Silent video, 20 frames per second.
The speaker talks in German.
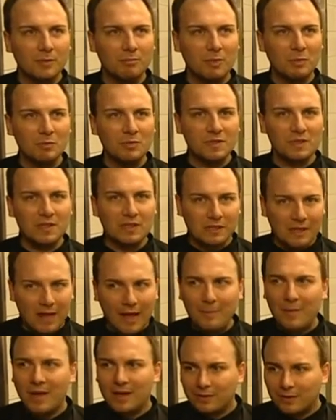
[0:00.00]
Man muss sich
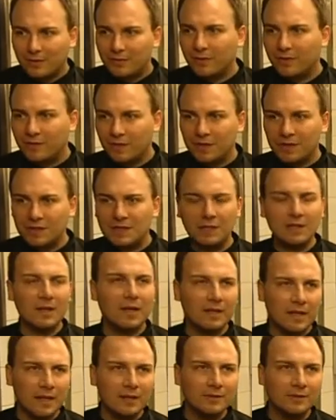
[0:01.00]
klar machen, dass das hier nicht
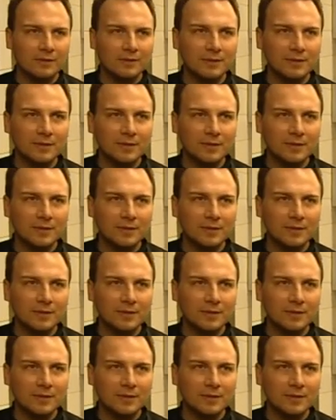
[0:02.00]
jeder kann.